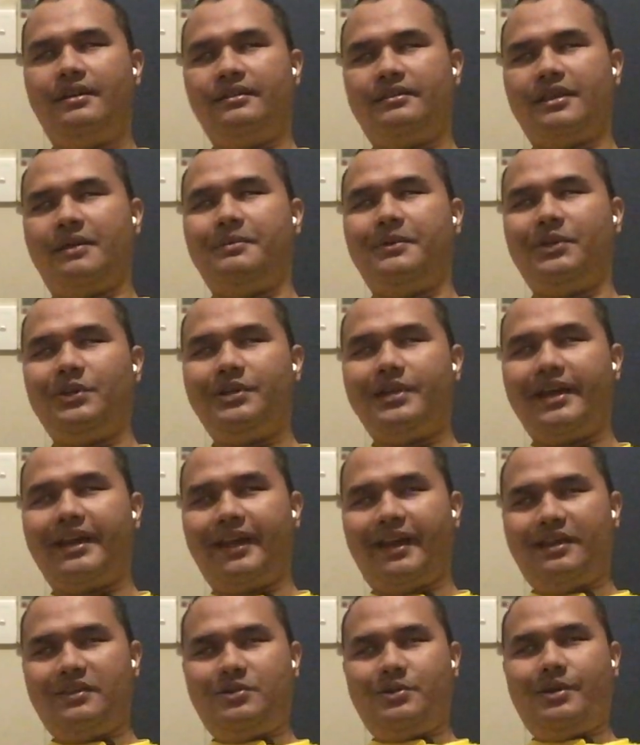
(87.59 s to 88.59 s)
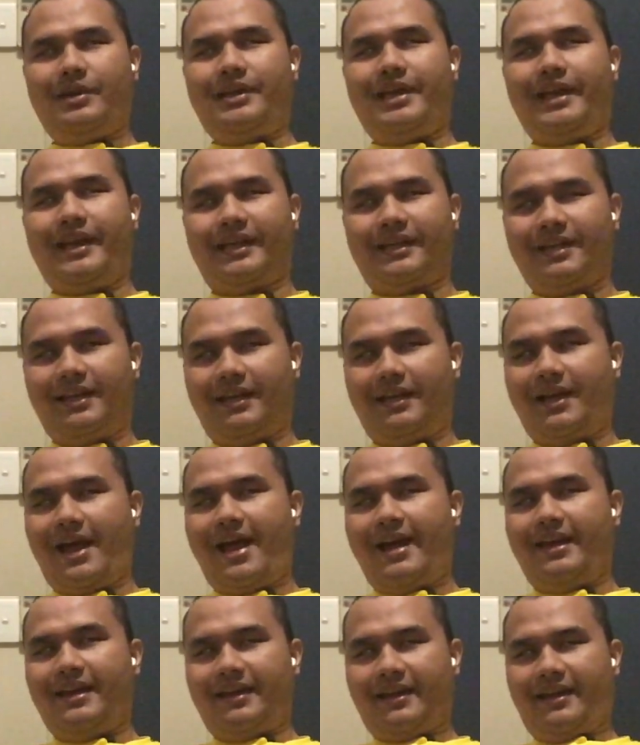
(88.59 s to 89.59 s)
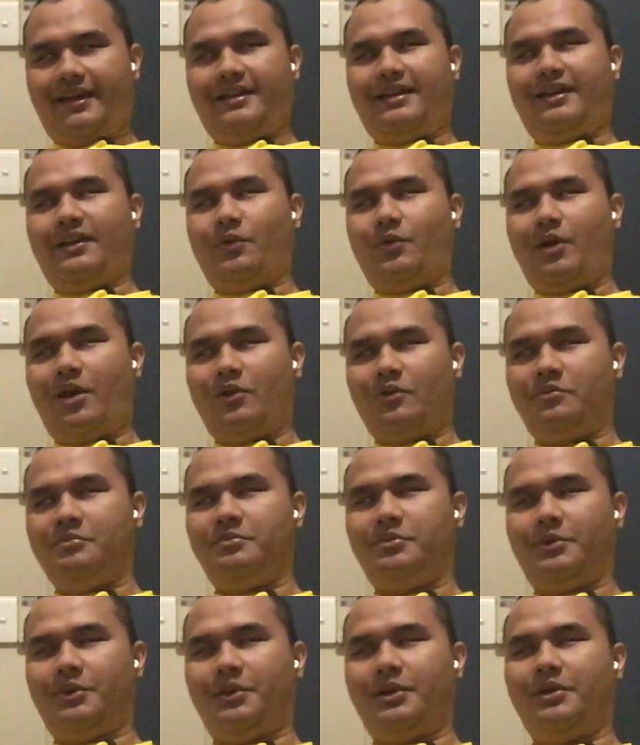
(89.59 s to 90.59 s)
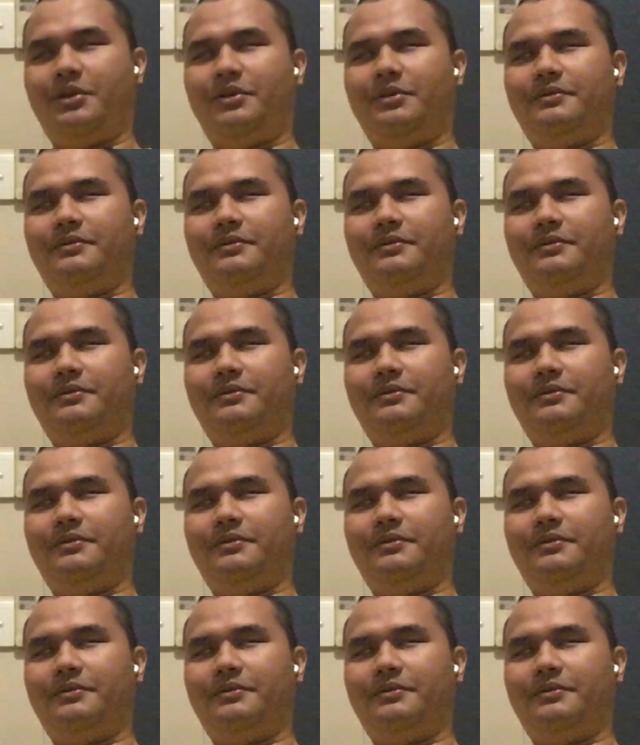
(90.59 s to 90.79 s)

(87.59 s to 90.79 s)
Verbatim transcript: tapi itu directnya juga direct dari KL ya dari Kuala Lumpur